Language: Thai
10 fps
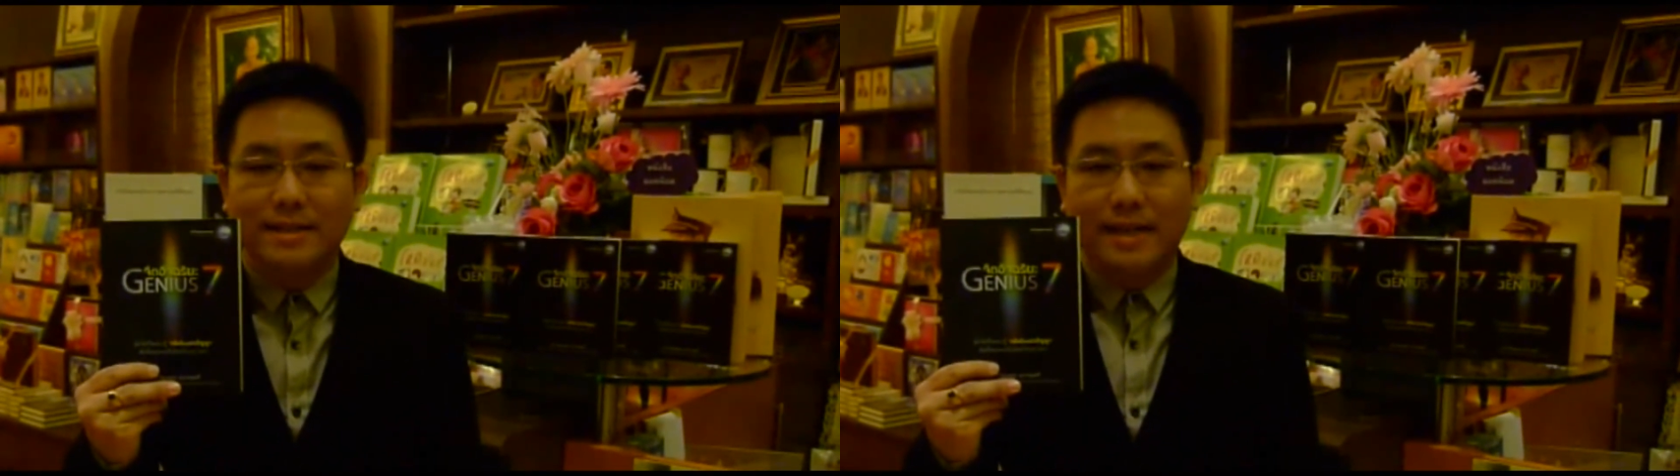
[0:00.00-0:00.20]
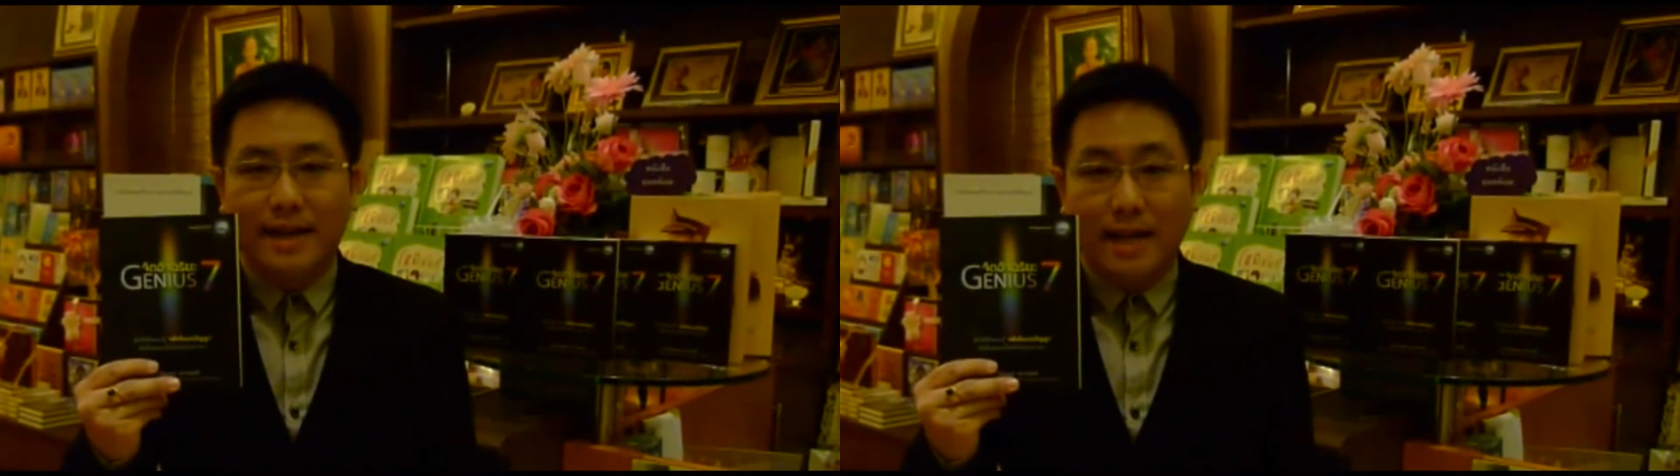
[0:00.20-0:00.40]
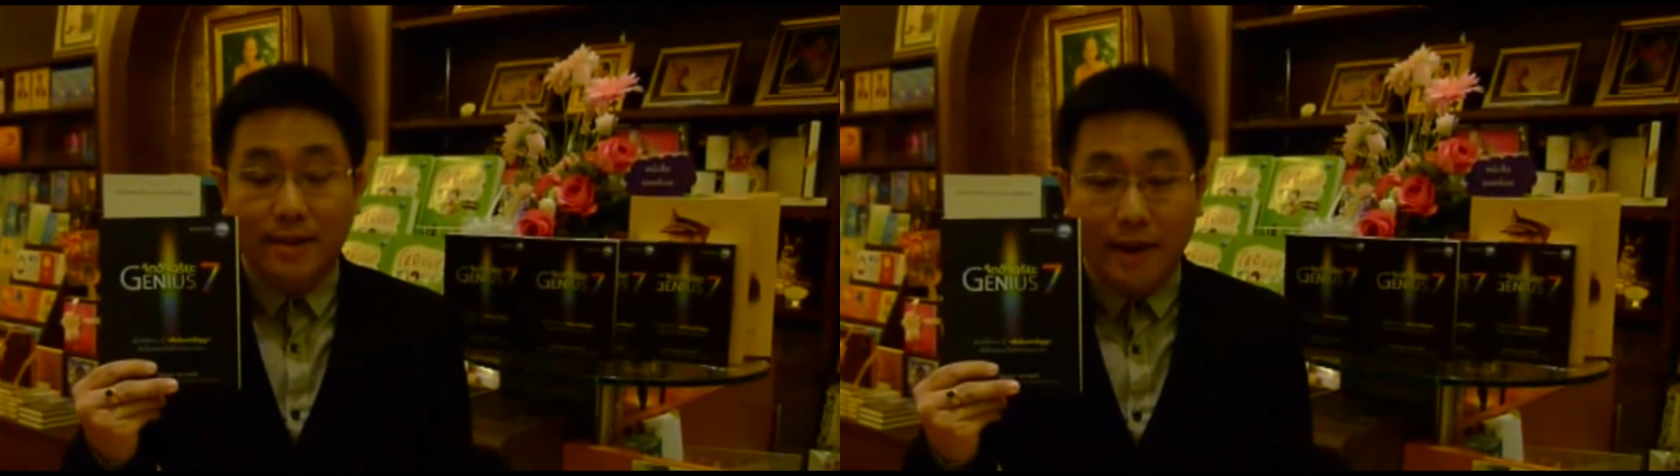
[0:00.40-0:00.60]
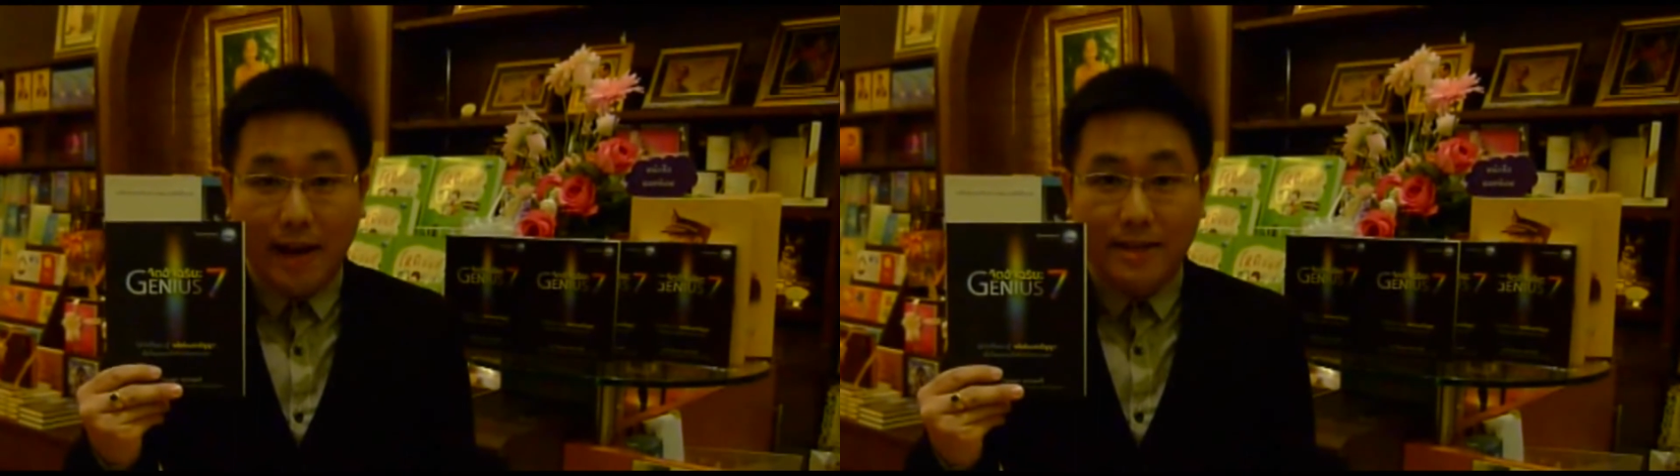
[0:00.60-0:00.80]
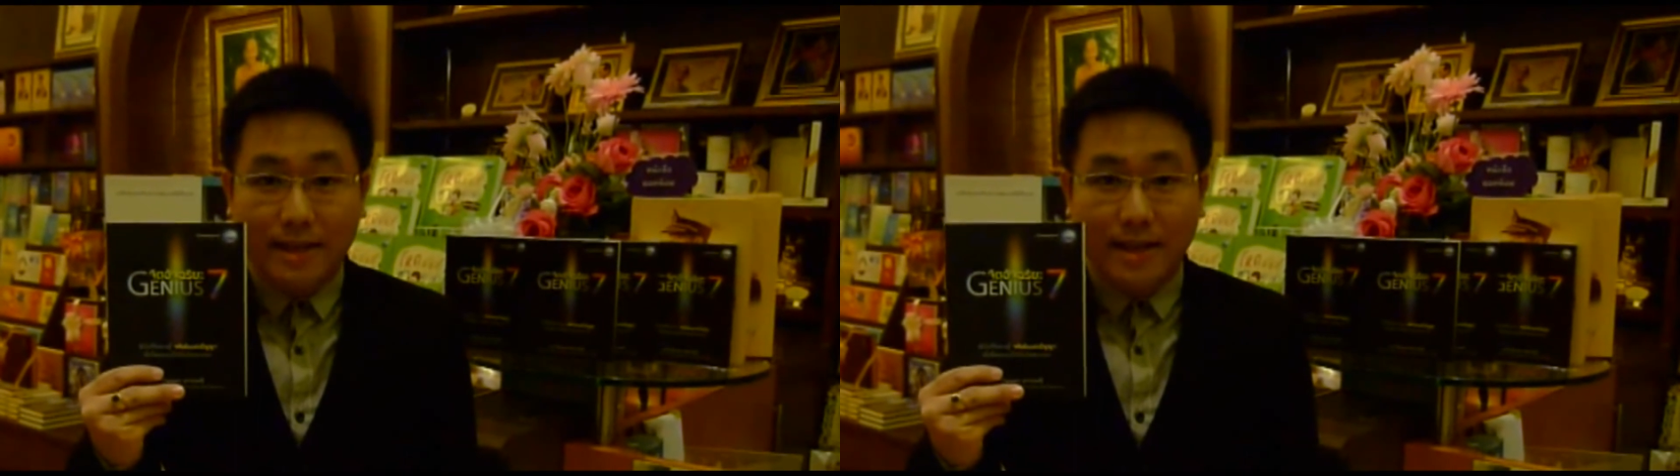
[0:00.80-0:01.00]
จิตอัจฉริ
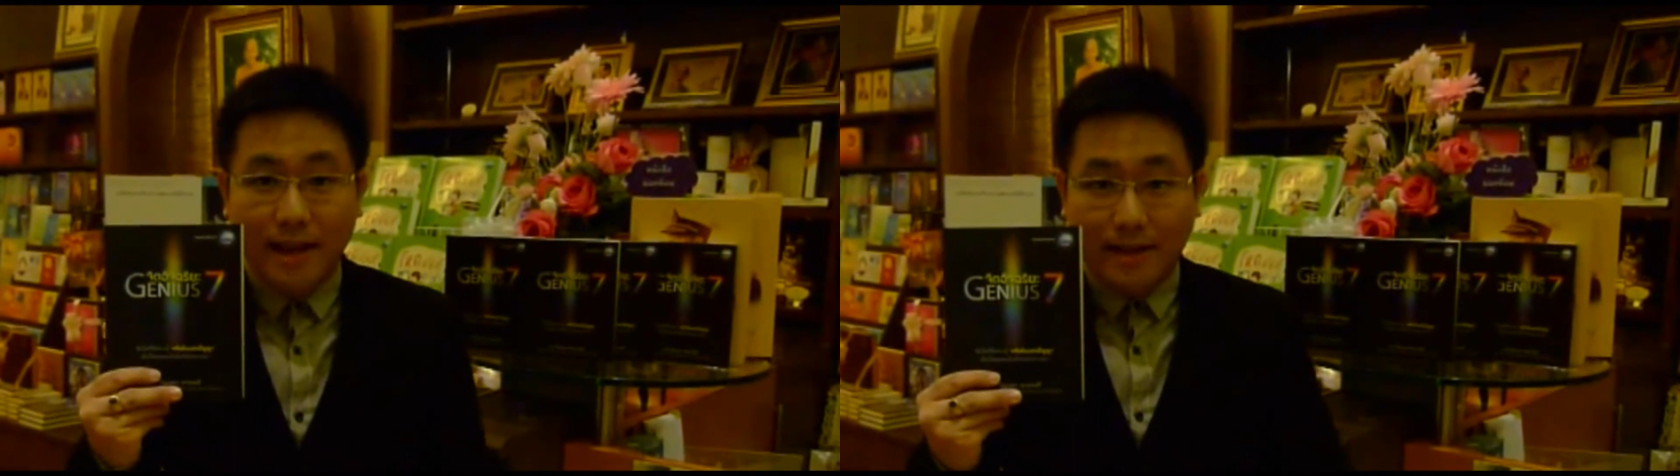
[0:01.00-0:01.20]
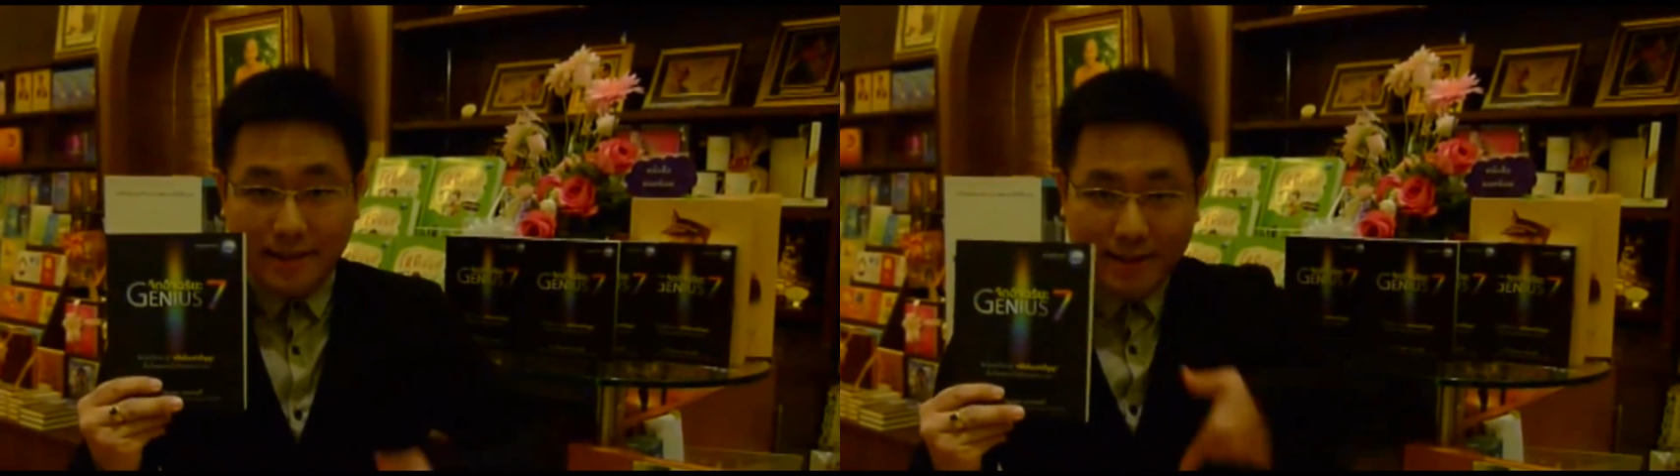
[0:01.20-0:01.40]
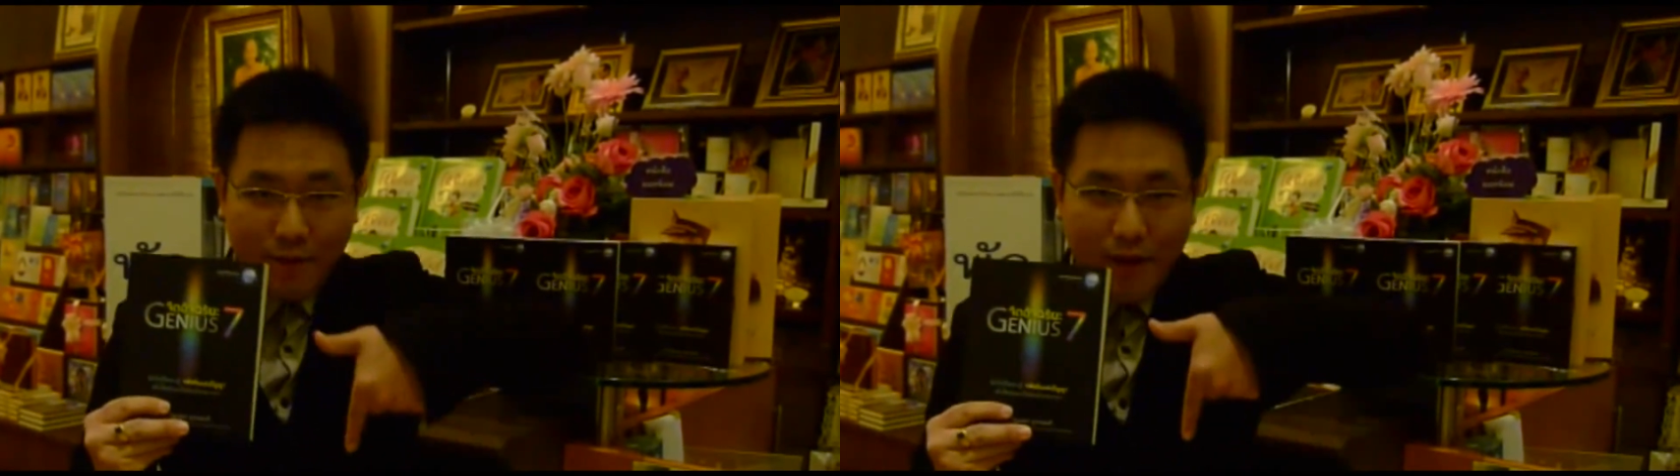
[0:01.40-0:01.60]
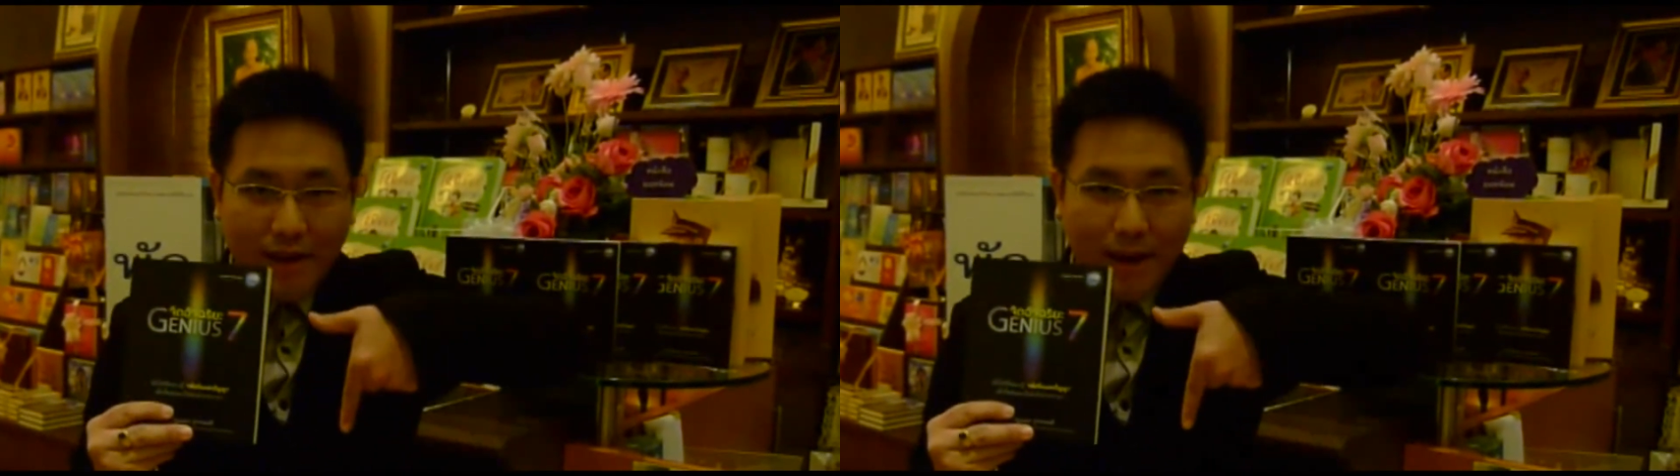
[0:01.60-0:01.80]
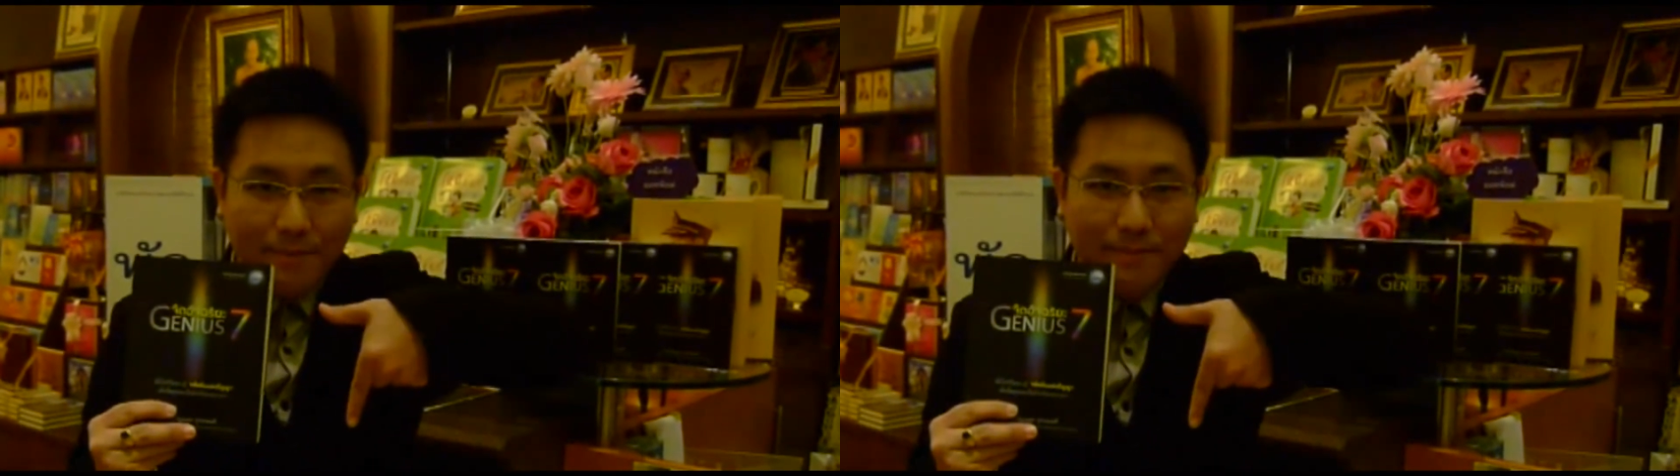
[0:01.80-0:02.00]
ยะจีเนียเซ
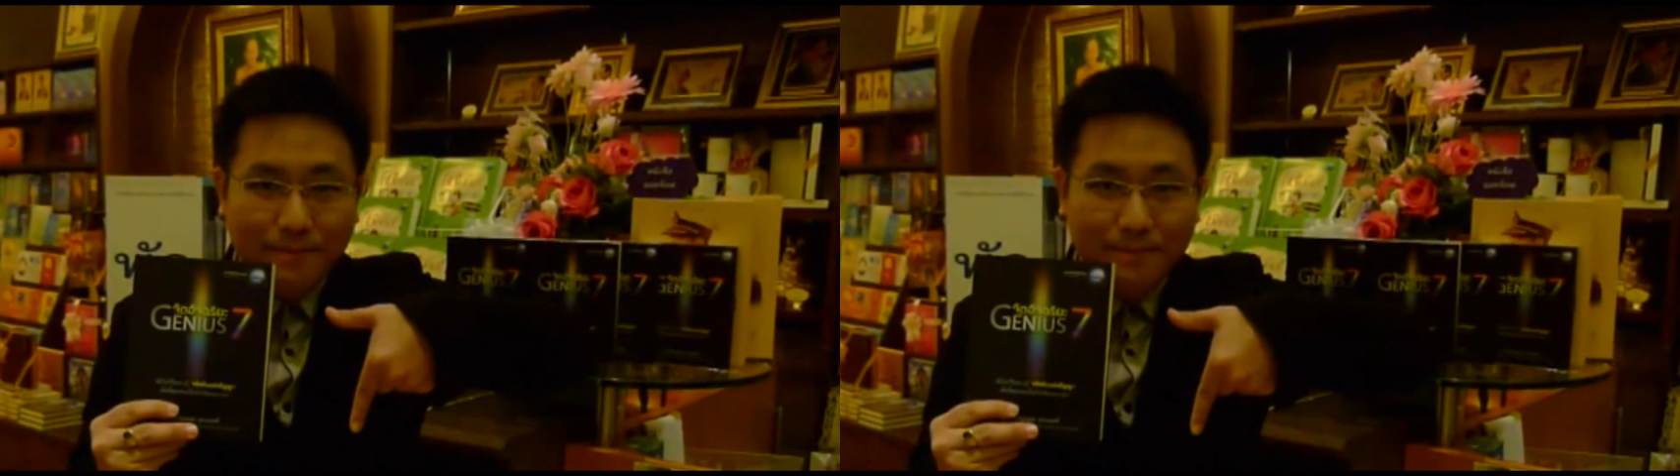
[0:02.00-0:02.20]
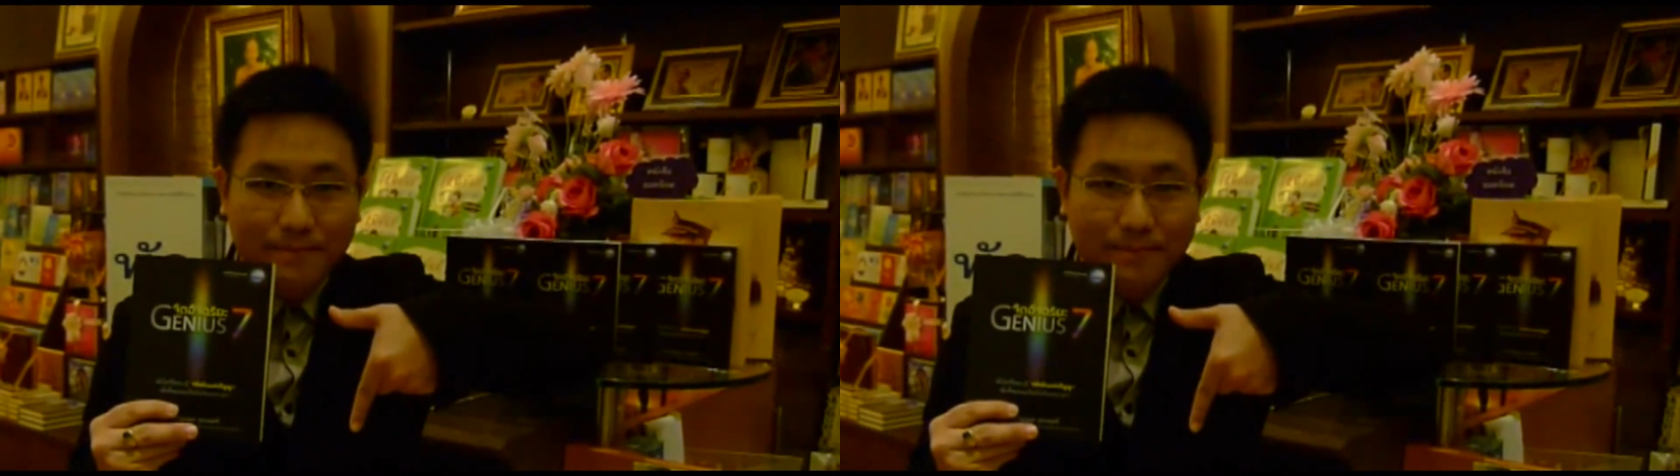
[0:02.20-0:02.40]
เว่นครับ